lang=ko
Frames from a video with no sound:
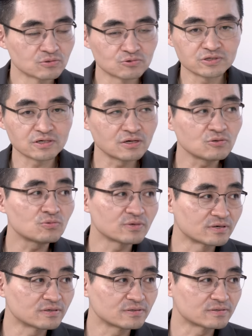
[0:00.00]
투자해
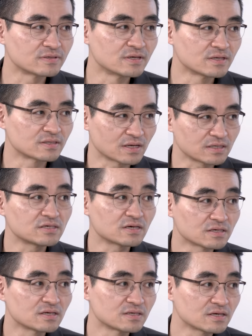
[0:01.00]
놓으면 낫지
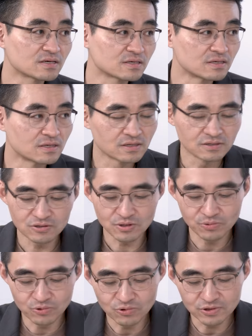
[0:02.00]
않겠냐 이렇게
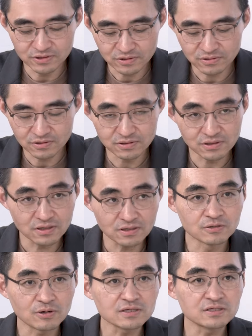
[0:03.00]
보고 있었는데
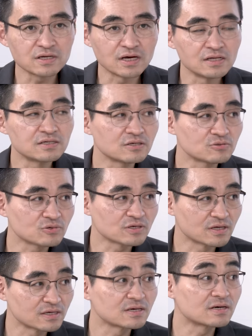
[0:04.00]
확실히
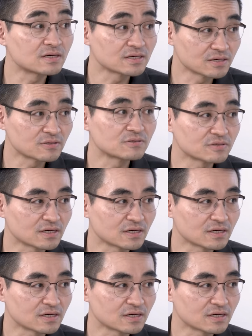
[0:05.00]
대장인 거는